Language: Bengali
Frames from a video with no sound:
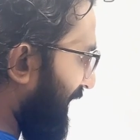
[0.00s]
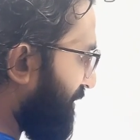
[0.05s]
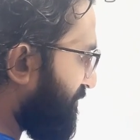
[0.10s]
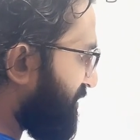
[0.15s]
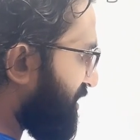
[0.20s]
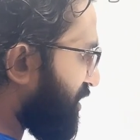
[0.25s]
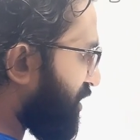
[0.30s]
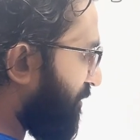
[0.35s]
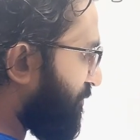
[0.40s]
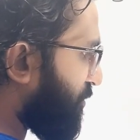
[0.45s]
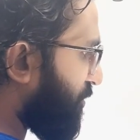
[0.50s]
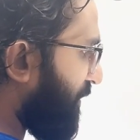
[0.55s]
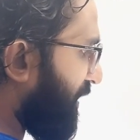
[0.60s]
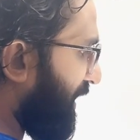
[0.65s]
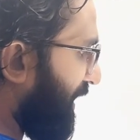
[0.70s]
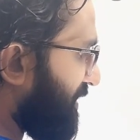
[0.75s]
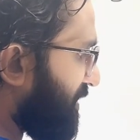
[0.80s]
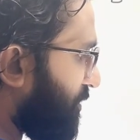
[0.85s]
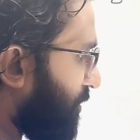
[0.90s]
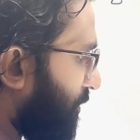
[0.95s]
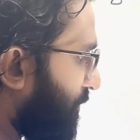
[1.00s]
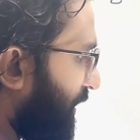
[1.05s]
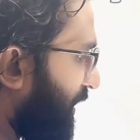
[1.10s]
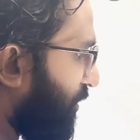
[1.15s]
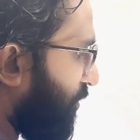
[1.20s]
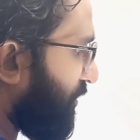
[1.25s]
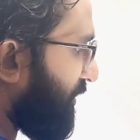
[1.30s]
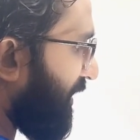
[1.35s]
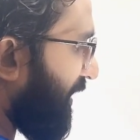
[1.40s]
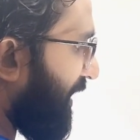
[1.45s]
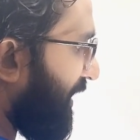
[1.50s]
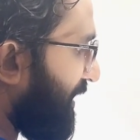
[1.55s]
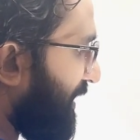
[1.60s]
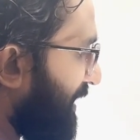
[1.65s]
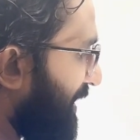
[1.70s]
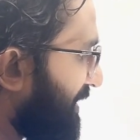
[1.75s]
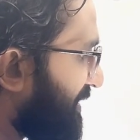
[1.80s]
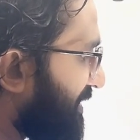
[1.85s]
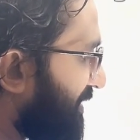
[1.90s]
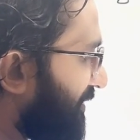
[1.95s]
এমজি সবসময় কাজ করবে কোন দিকে
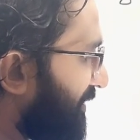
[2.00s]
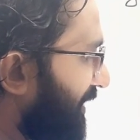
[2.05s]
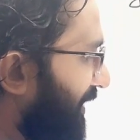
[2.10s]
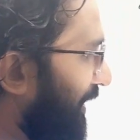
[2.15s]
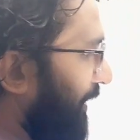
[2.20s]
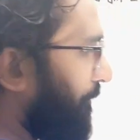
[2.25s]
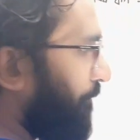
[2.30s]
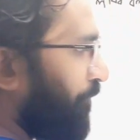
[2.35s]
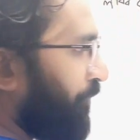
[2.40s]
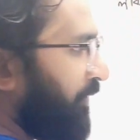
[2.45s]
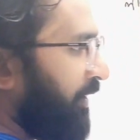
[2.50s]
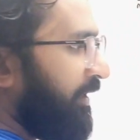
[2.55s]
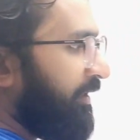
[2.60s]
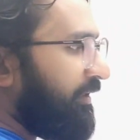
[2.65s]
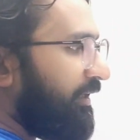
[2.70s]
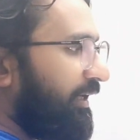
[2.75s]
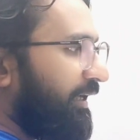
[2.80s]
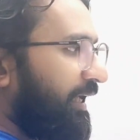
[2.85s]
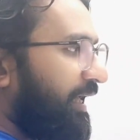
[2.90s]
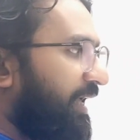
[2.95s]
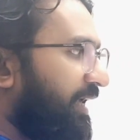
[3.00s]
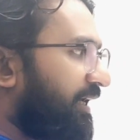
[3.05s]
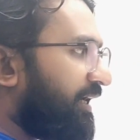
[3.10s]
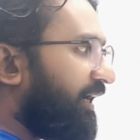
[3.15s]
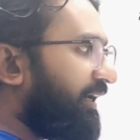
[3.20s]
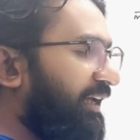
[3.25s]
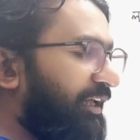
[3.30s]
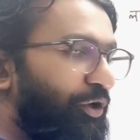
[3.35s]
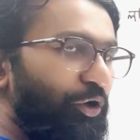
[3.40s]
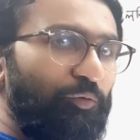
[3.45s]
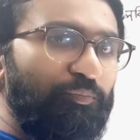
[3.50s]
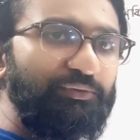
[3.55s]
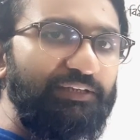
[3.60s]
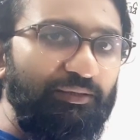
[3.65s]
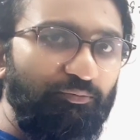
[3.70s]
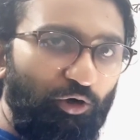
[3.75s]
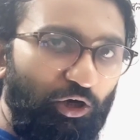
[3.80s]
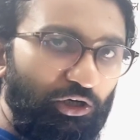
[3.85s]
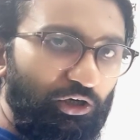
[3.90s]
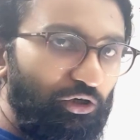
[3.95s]
নিচের দিকে তাহলে এইখানে লব্ধি
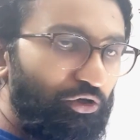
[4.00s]
বল